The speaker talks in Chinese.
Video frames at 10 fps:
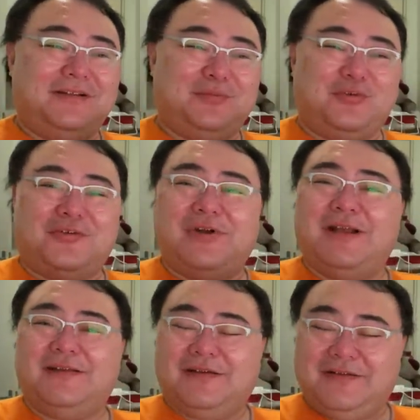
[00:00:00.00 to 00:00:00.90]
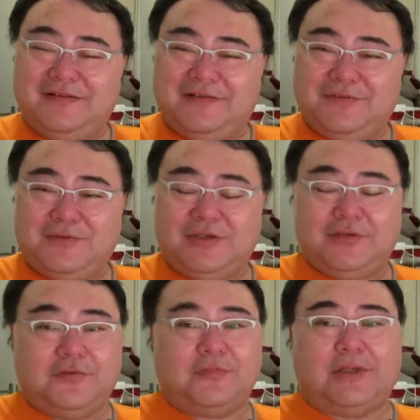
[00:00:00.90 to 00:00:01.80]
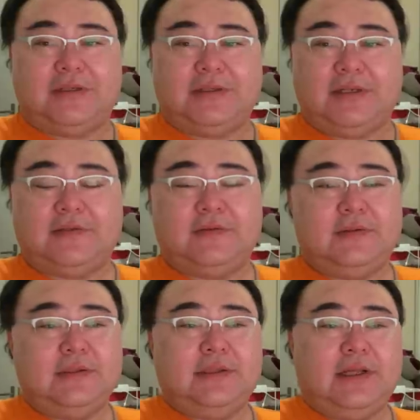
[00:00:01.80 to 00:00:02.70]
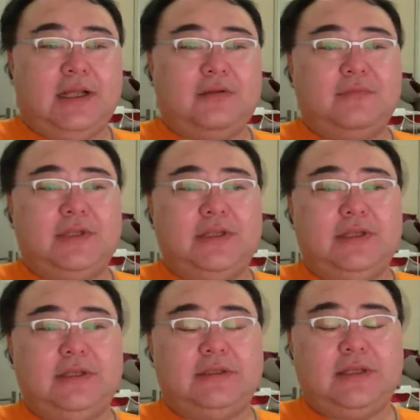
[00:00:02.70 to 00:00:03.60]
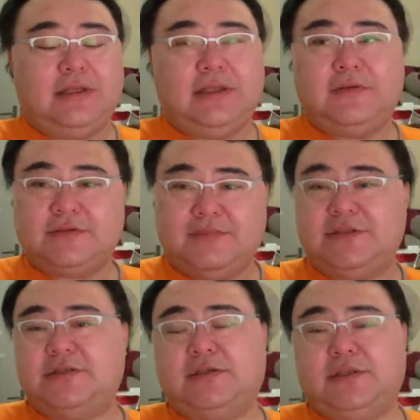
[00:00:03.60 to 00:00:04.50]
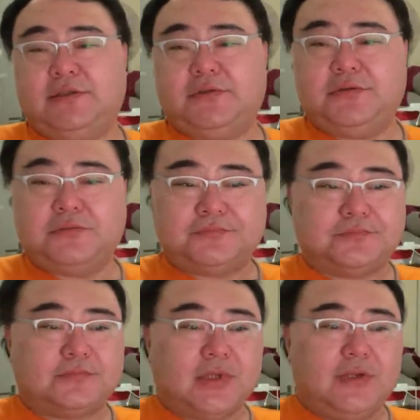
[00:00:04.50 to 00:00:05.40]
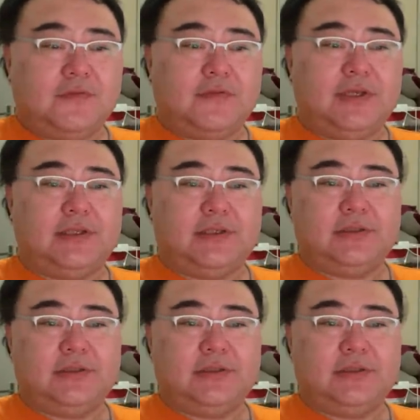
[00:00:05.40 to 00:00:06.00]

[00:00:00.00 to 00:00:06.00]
破坏这个金融秩序嘛？但是汉文帝当年就这么喜欢邓通，所以呢，